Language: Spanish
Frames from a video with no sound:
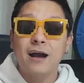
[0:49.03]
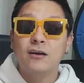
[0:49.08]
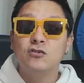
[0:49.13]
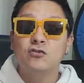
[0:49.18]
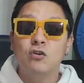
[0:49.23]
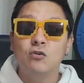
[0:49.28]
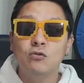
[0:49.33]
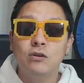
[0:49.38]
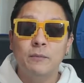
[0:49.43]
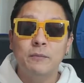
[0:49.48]

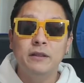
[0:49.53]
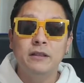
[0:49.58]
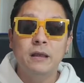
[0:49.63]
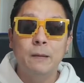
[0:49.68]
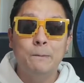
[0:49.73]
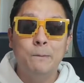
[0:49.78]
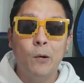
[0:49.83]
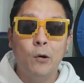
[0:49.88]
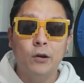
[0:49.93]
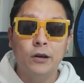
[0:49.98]

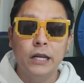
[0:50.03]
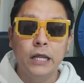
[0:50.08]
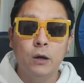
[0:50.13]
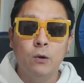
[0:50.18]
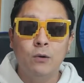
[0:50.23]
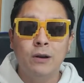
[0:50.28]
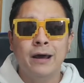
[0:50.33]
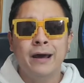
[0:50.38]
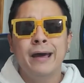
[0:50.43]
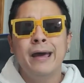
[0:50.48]
absolutamente por
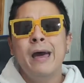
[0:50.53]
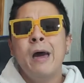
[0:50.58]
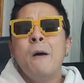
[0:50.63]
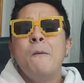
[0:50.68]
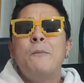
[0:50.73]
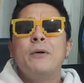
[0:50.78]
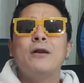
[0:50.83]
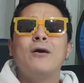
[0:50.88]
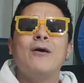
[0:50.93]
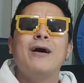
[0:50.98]
ninguna,
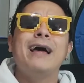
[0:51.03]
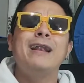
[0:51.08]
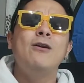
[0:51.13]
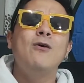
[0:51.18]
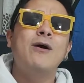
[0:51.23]
pero